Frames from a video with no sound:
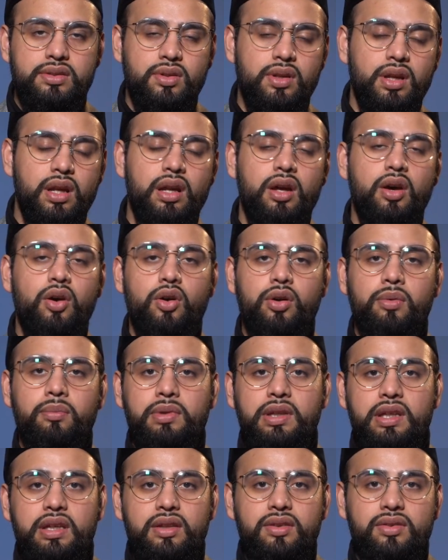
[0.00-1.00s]
sondern auch
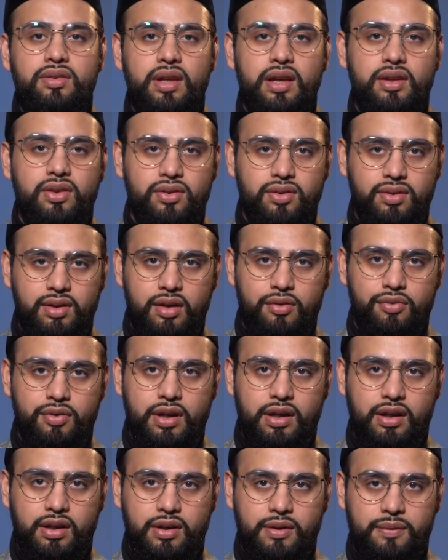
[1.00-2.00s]
im Diesseits
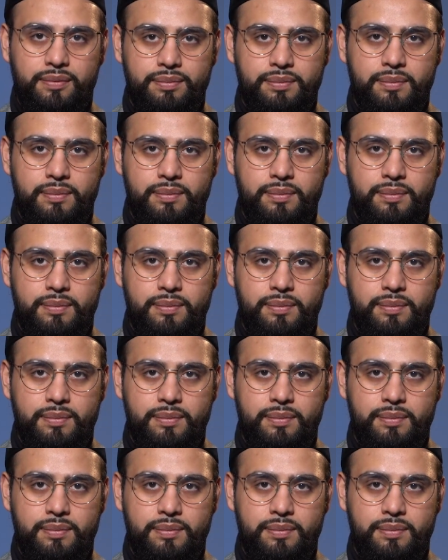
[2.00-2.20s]
erfahren.